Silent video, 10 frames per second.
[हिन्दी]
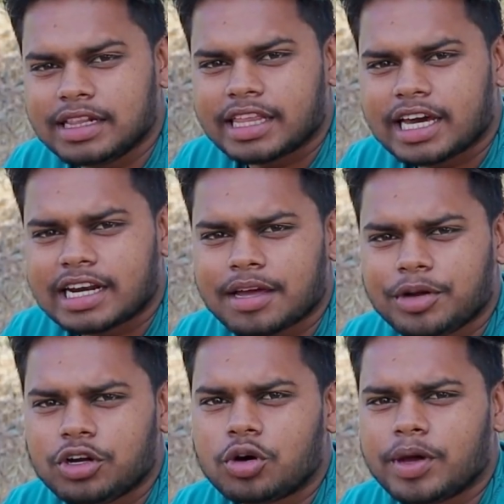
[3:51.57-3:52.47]
मिलते हैं एक नए
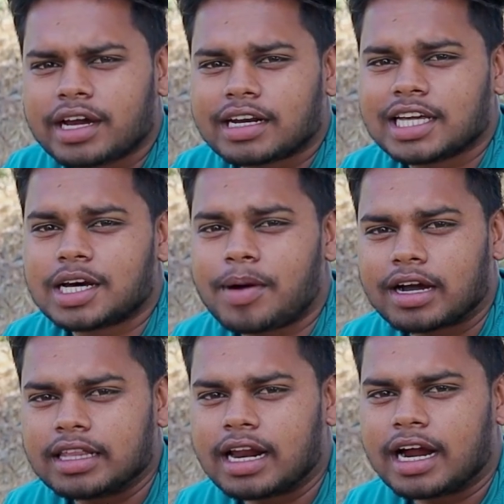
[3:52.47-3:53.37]
वीडियो में एक नए
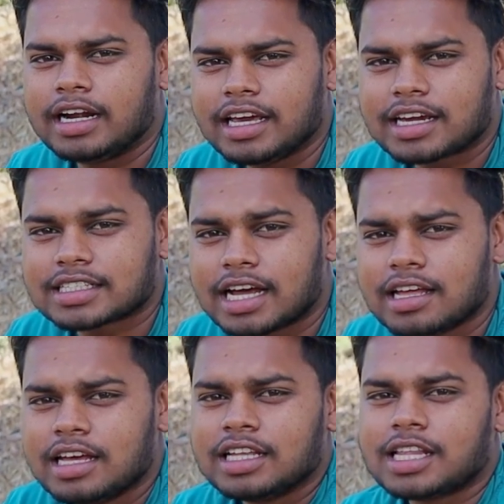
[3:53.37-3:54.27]
धमाकेदार आइडिया के साथ
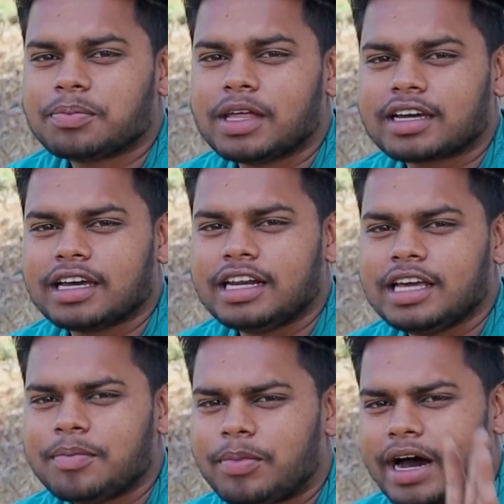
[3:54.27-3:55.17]
तब तक के
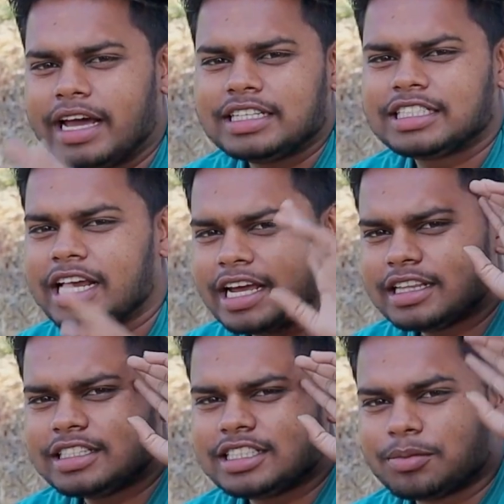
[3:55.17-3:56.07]
लिए बाय जय
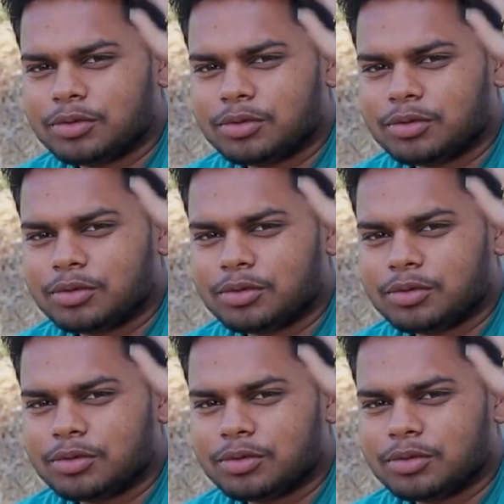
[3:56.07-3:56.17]
हिंद जय